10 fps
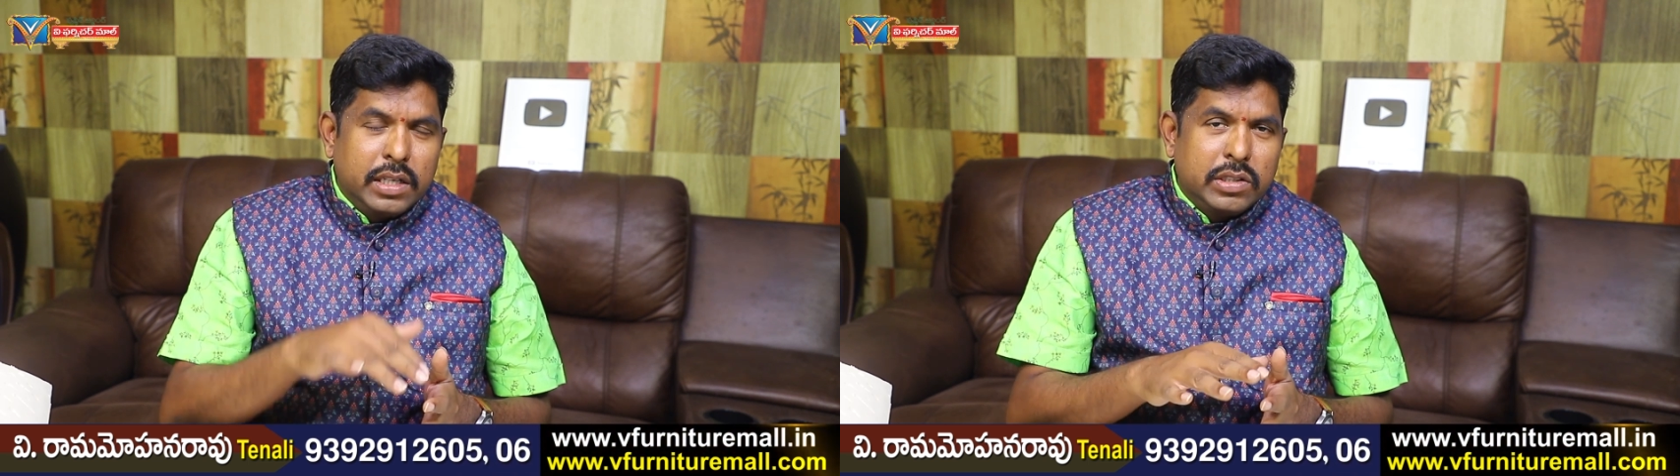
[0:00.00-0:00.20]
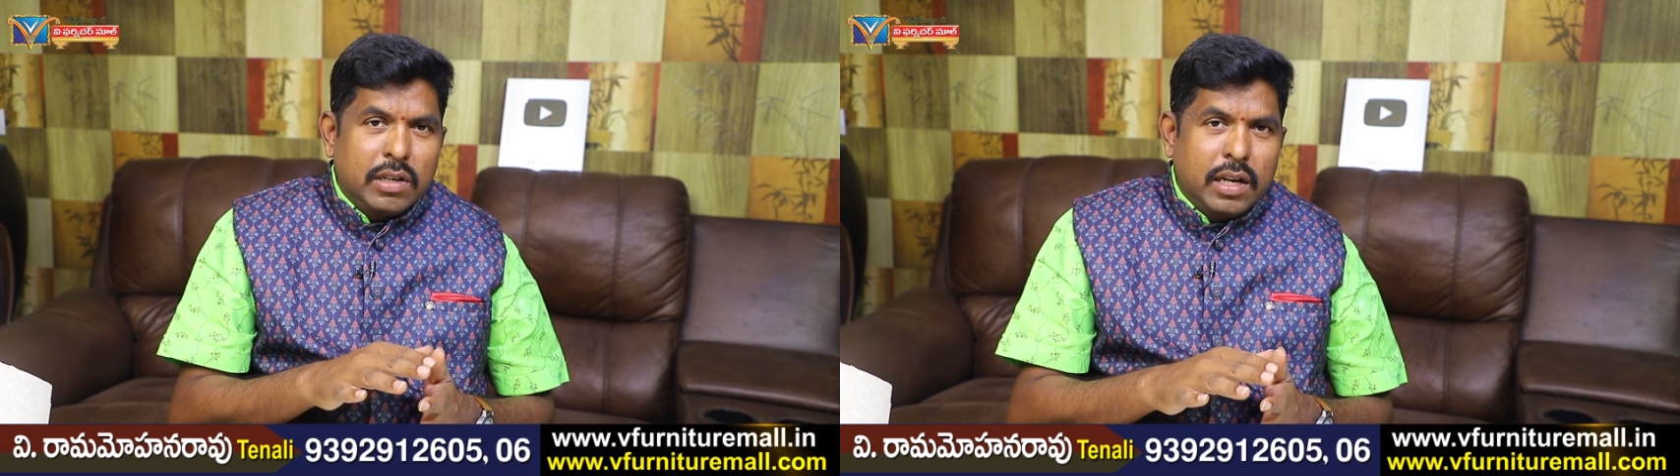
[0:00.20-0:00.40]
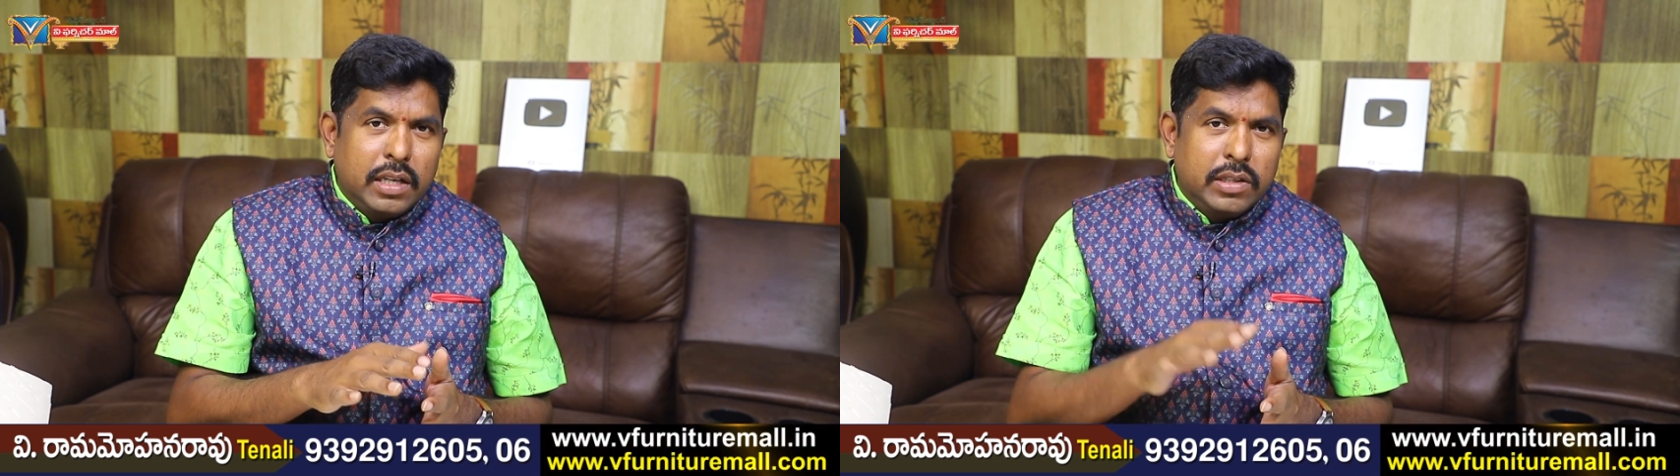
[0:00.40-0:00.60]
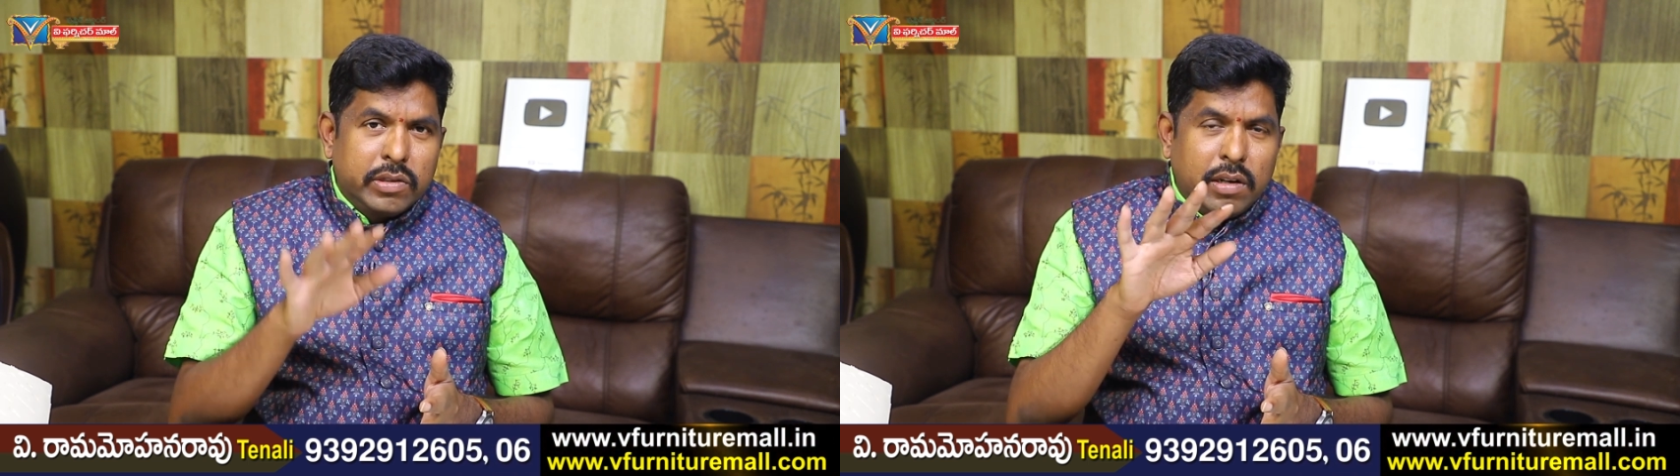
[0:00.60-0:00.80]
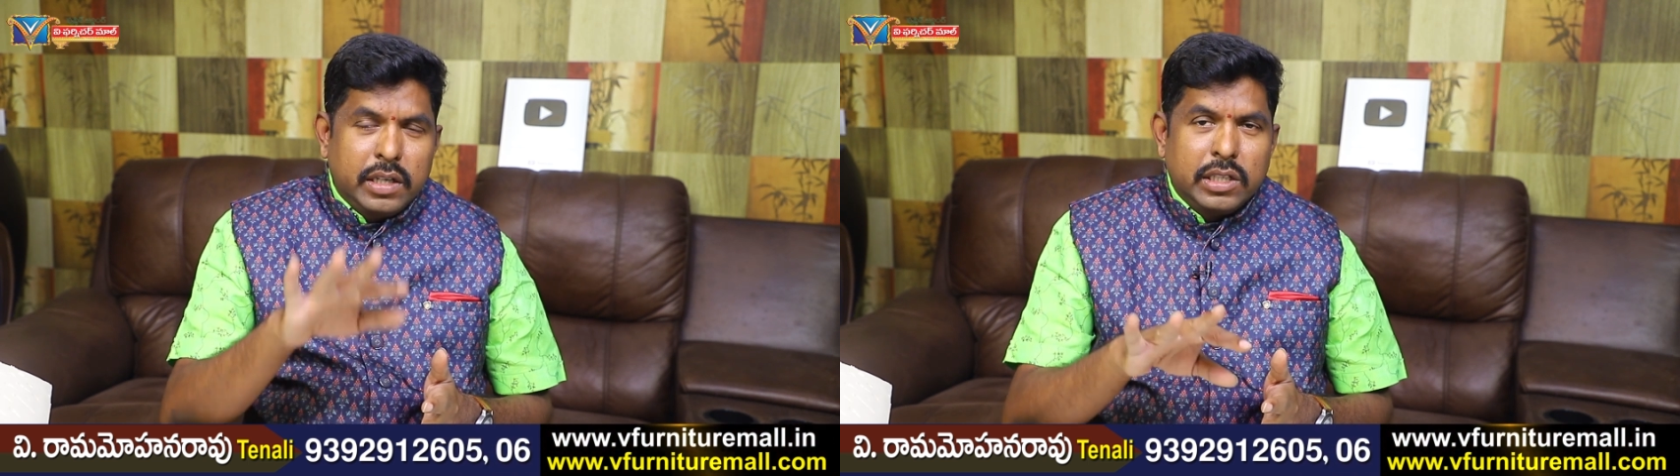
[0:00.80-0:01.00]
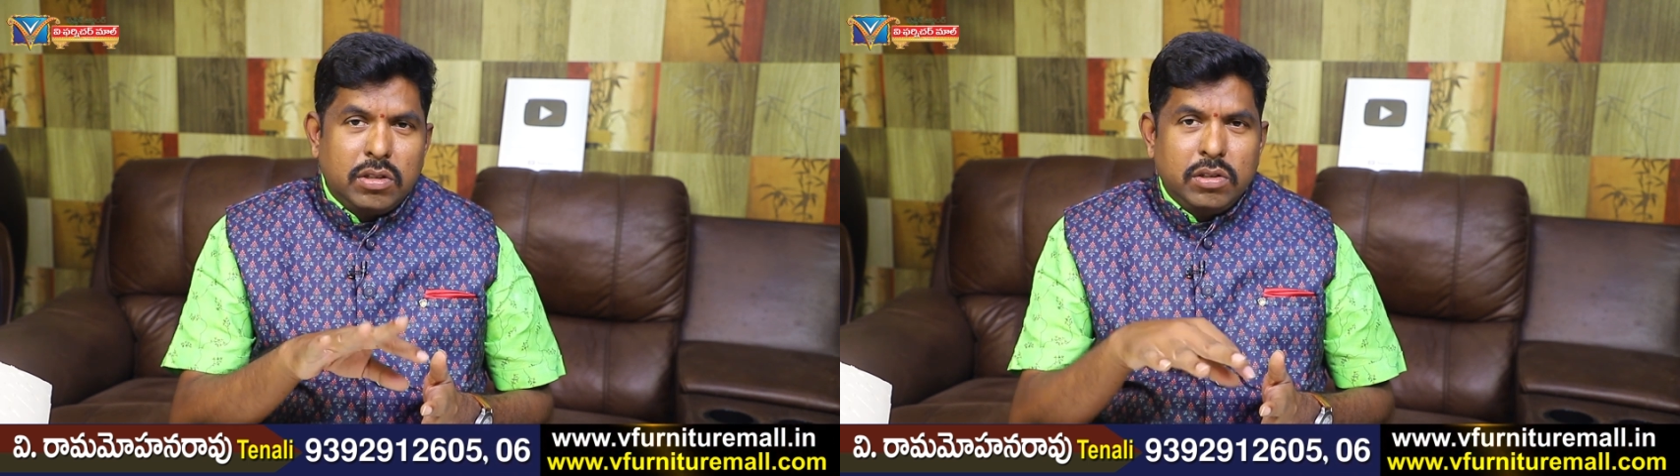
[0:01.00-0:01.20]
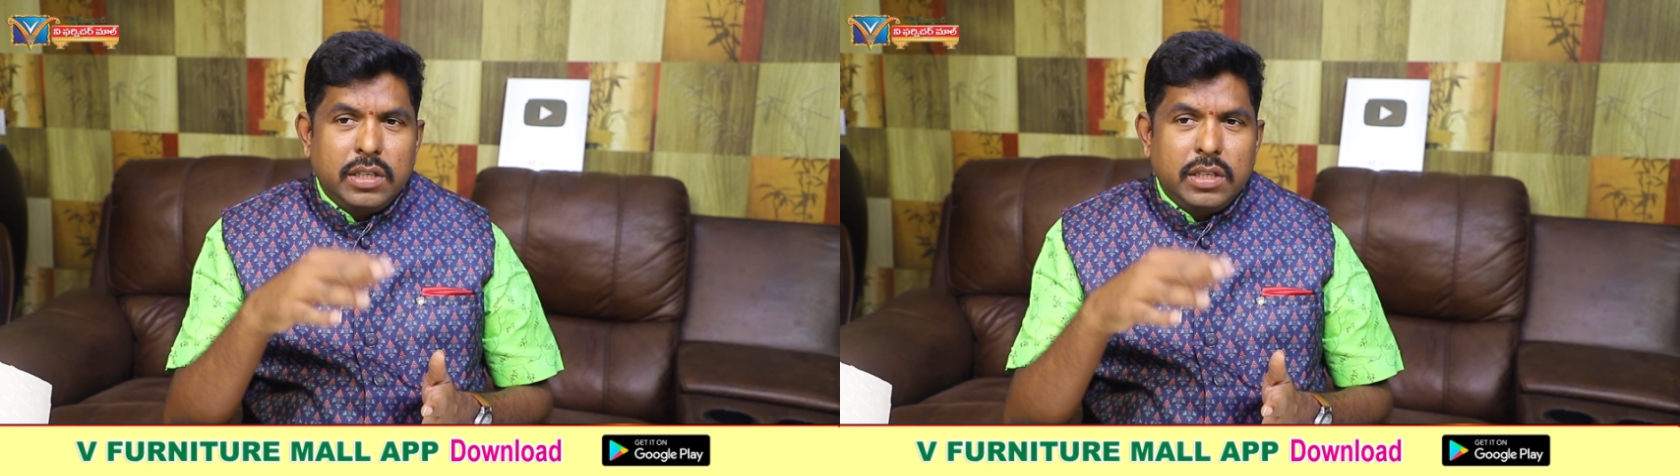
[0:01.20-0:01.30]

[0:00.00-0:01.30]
తగ్గించుకోవాలి ఎలా చేసుకోవాలి గెస్ట్లు